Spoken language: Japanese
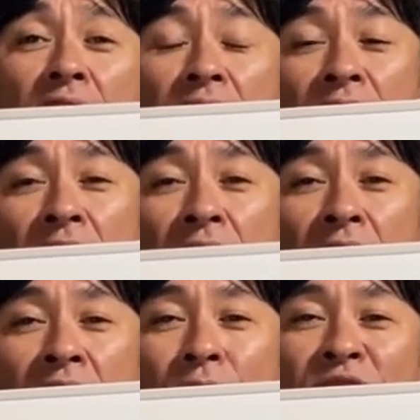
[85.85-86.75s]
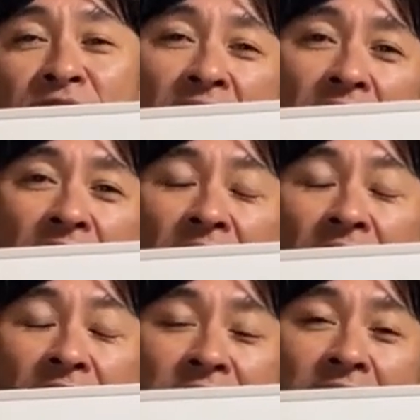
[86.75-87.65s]
えー、旅して、
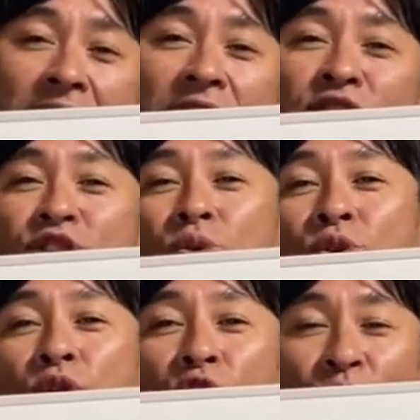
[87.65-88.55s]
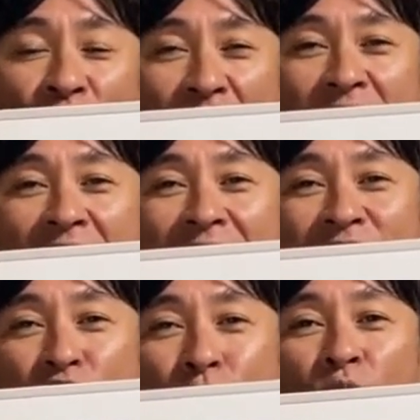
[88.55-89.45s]
えー、生態しようと思っていたんです
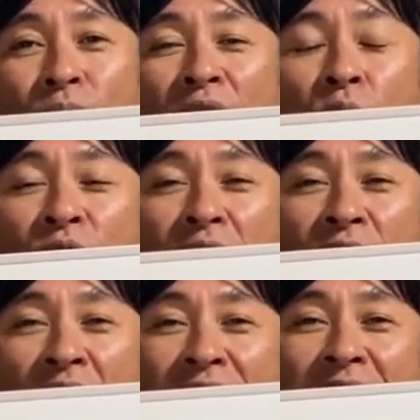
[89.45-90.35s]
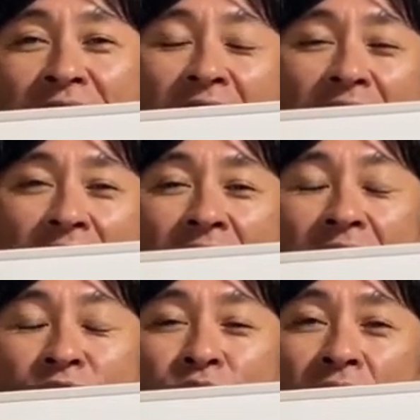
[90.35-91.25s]
けども、まあ、コロナの関係で、
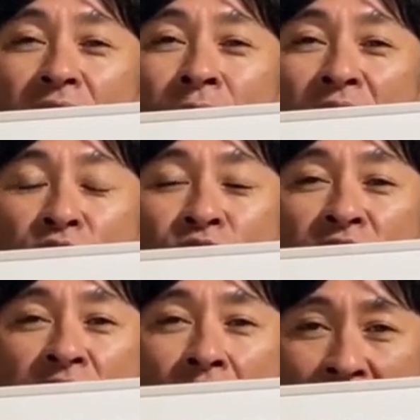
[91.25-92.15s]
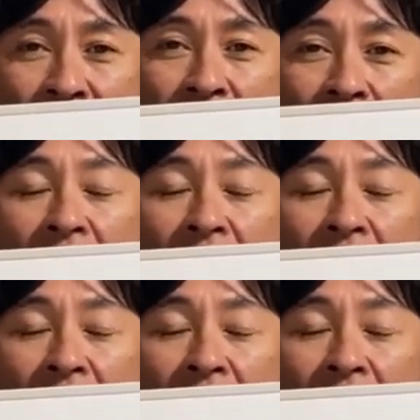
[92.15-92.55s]
えー、ちょっとね、今休止しています。